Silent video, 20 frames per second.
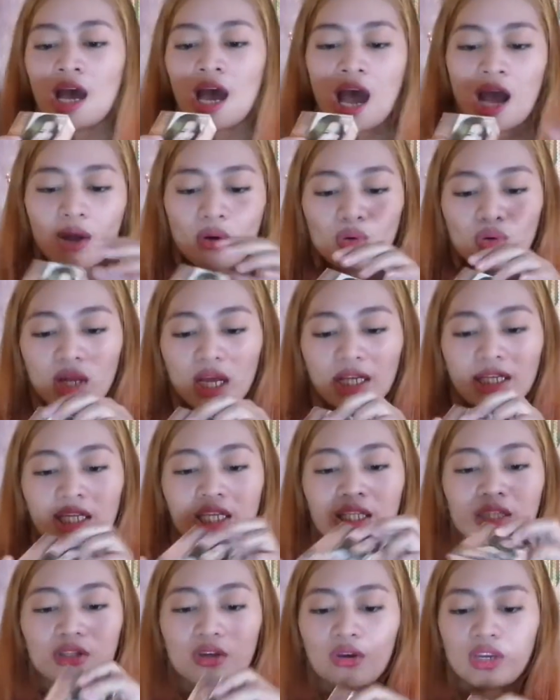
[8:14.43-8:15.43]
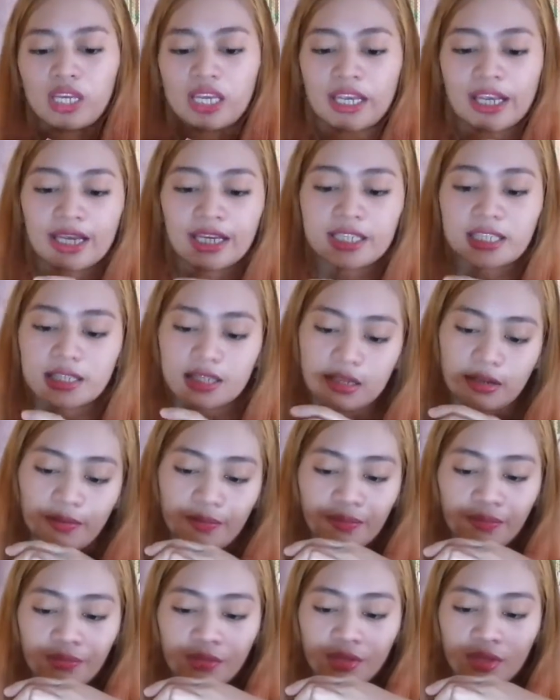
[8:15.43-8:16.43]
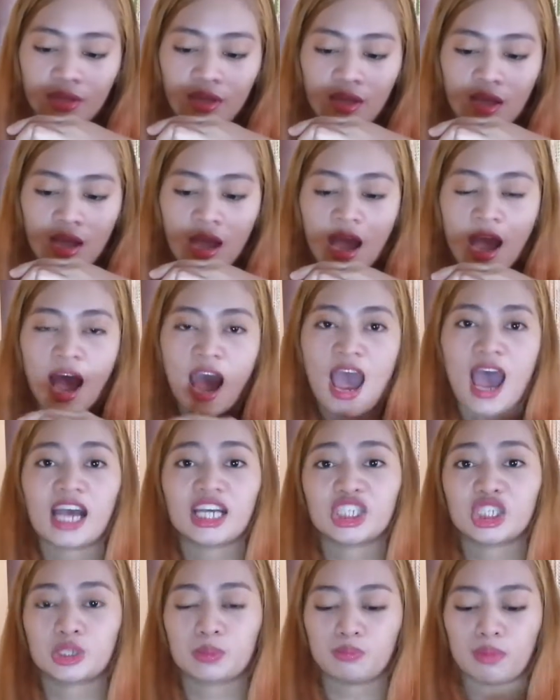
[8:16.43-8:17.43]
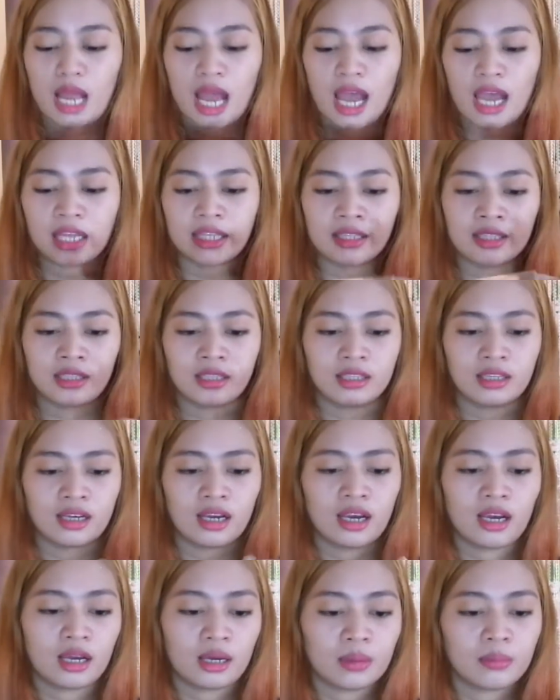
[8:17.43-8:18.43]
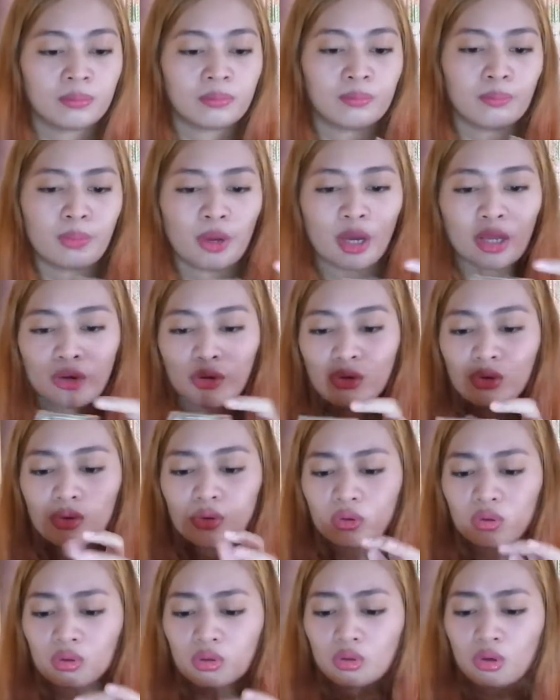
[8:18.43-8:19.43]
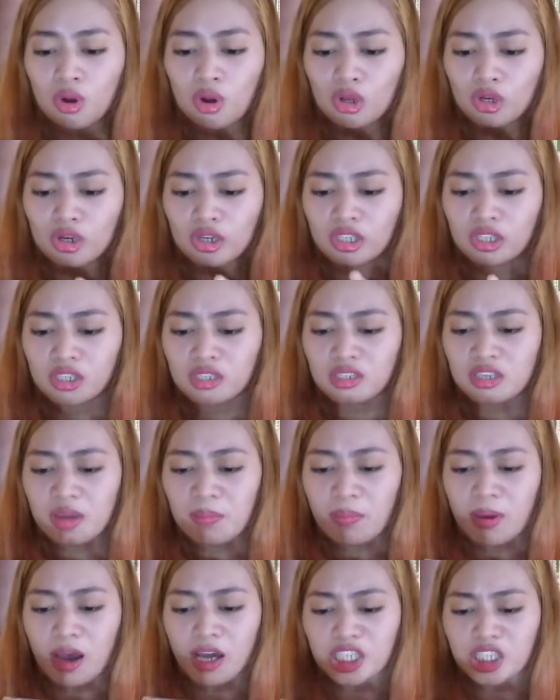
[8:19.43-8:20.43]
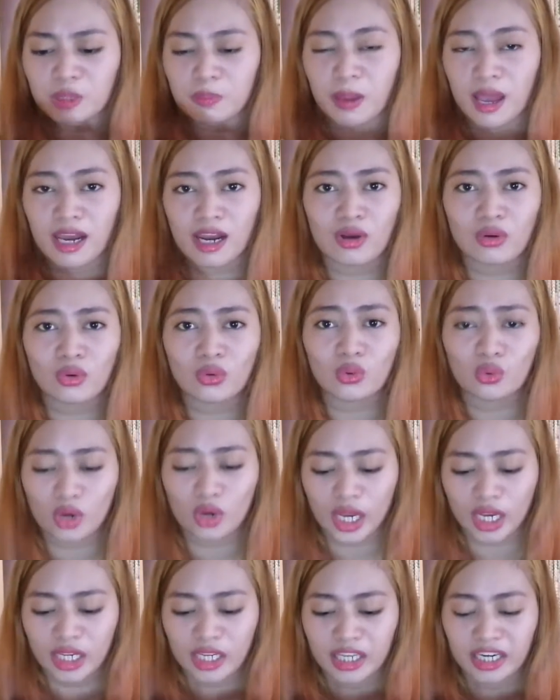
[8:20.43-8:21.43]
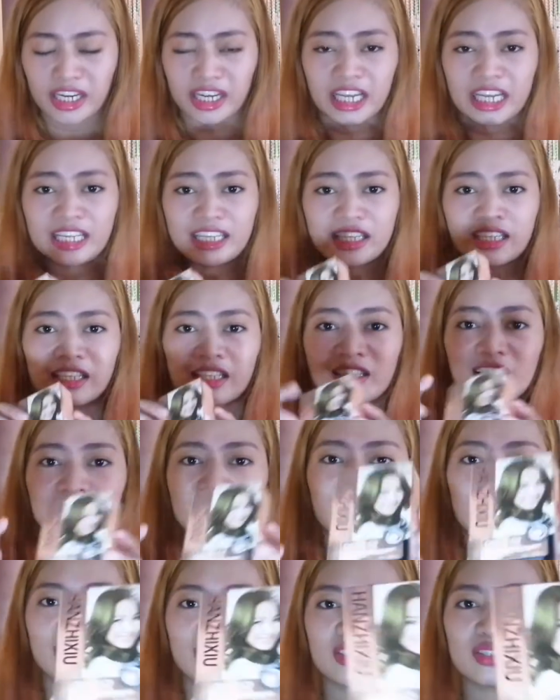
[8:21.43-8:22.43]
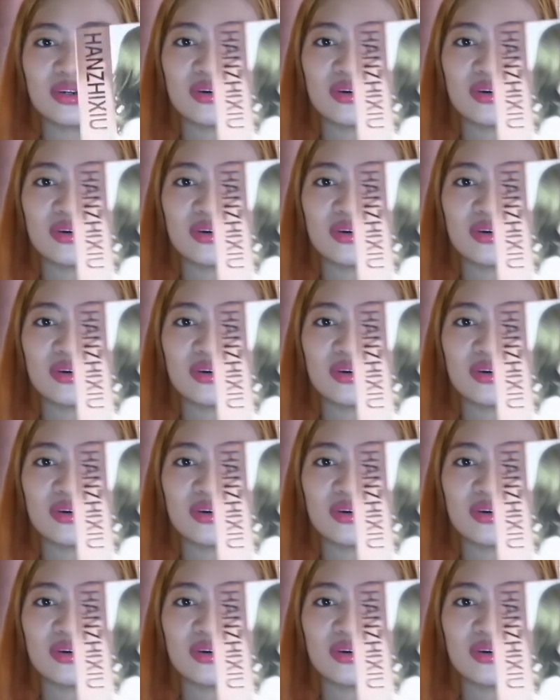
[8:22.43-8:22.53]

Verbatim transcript: Ang kulay nito is ash blonde. Pero yung color niya sa box, parang kulay green. Tignan